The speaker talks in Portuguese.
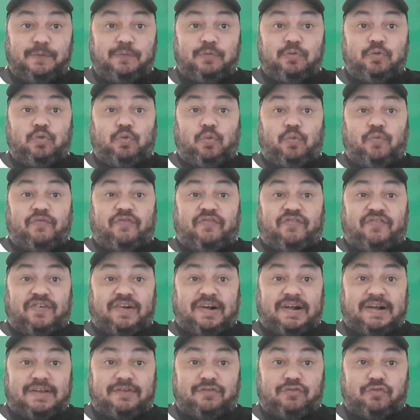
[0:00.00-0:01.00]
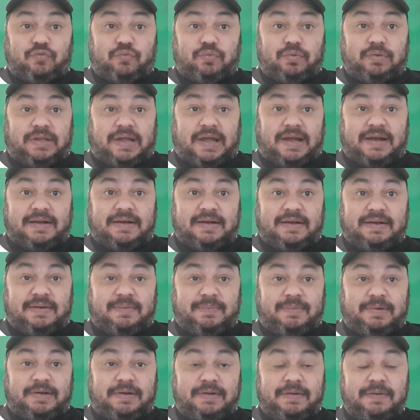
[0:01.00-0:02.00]
do Vasco da
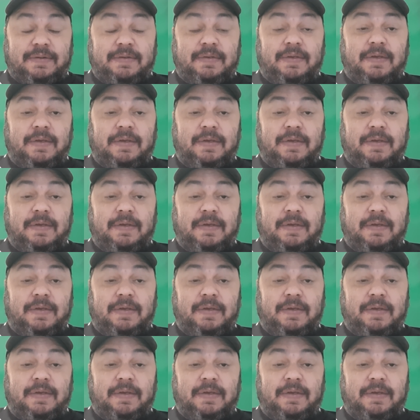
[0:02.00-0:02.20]
Gama